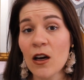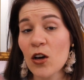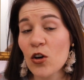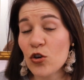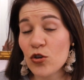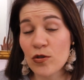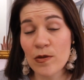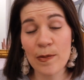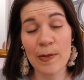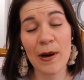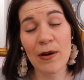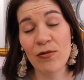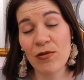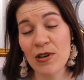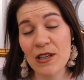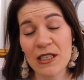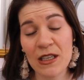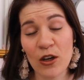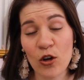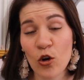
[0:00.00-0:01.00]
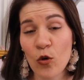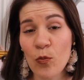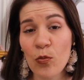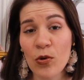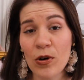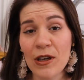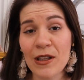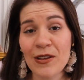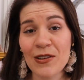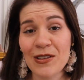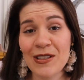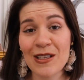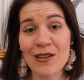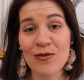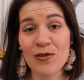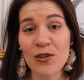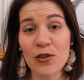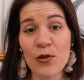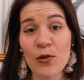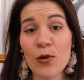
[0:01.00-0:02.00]
Alors je vais pas vous les incorporer dans
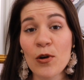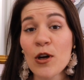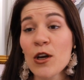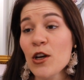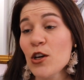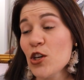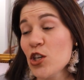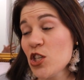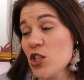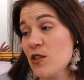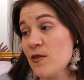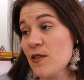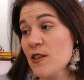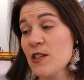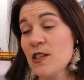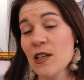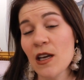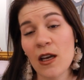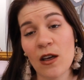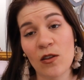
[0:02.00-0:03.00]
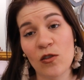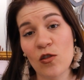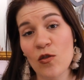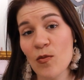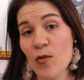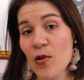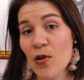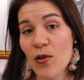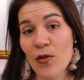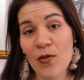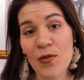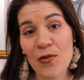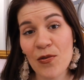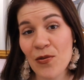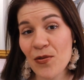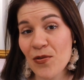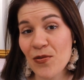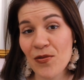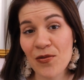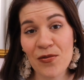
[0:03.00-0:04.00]
cette vidéo, je vais directement
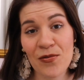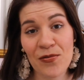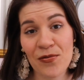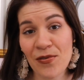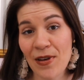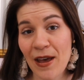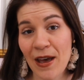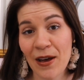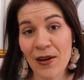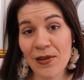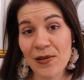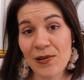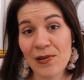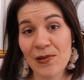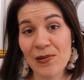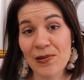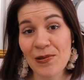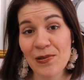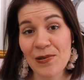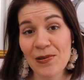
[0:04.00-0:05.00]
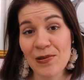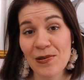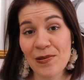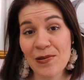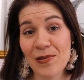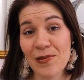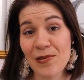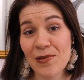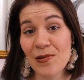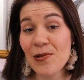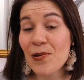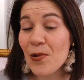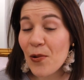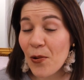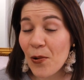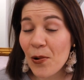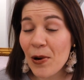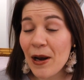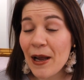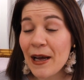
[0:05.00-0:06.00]
euh, faire le,
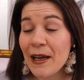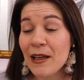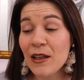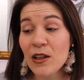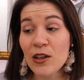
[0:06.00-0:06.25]
le haul.